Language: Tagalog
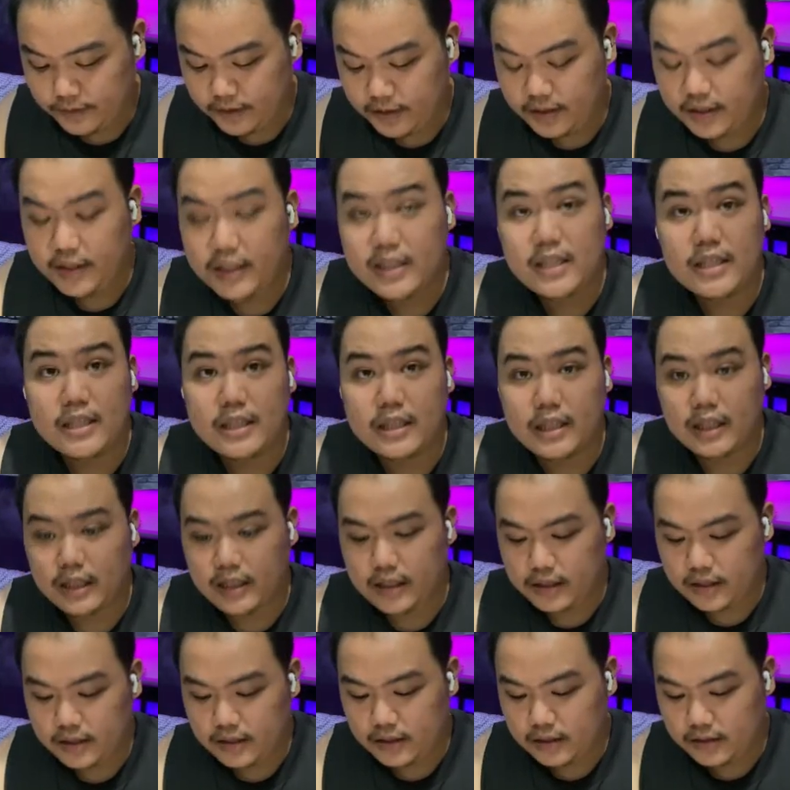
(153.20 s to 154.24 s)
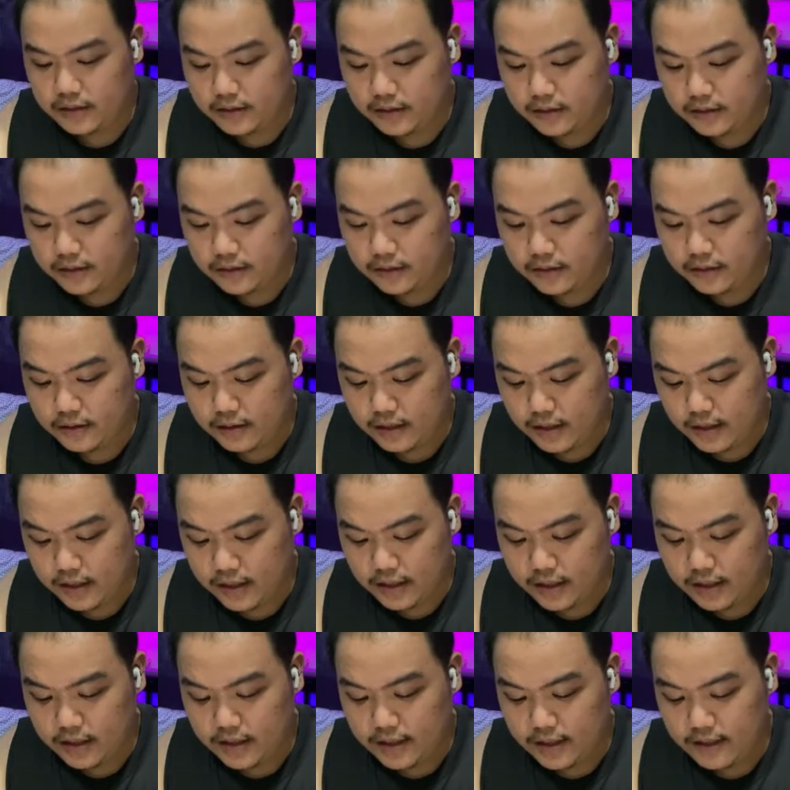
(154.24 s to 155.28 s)
is 3.
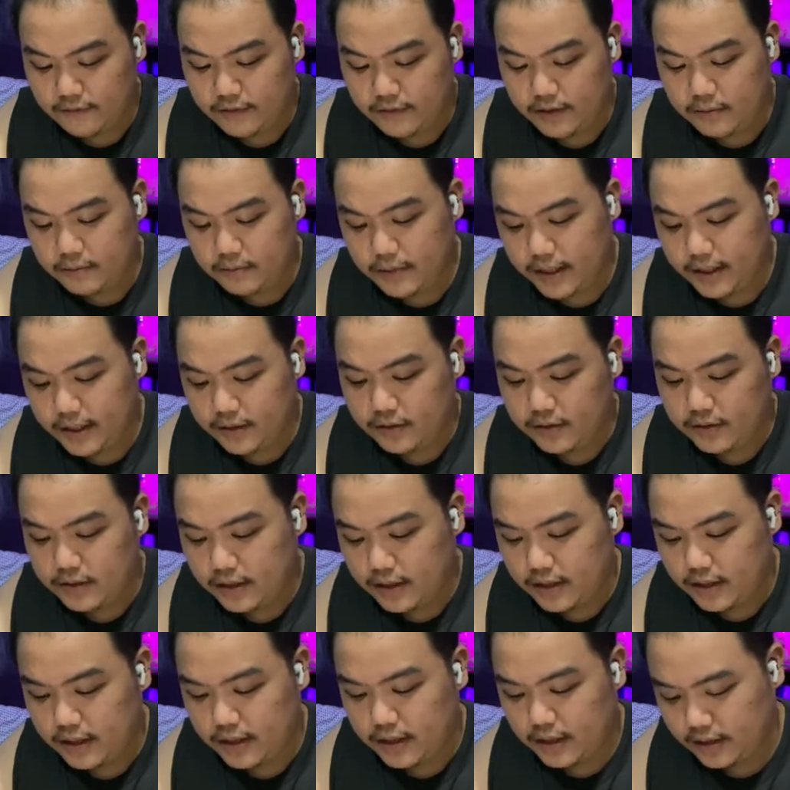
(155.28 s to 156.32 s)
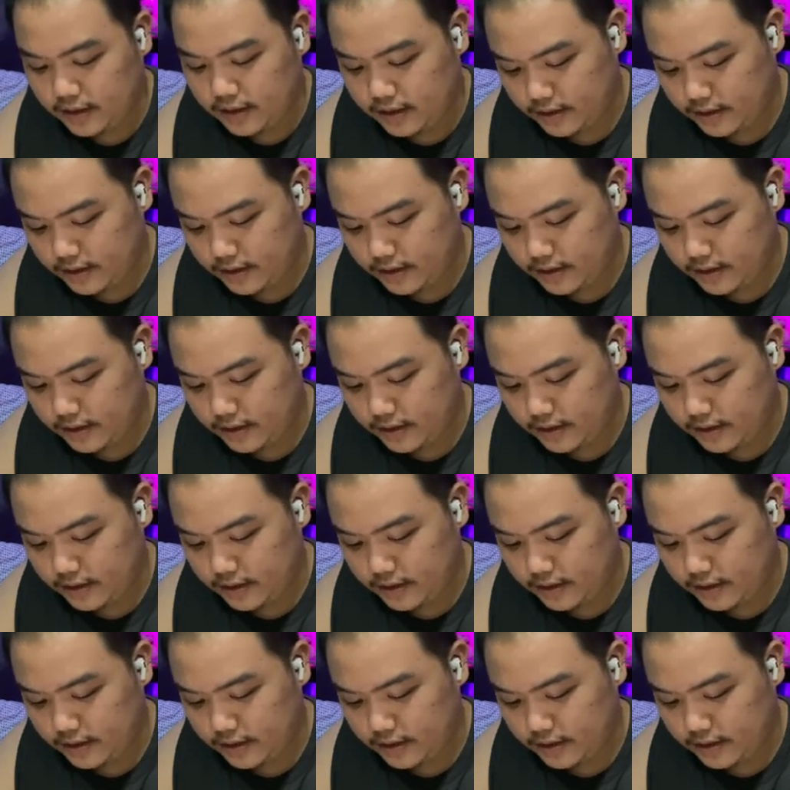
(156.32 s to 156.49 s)
11 minus 8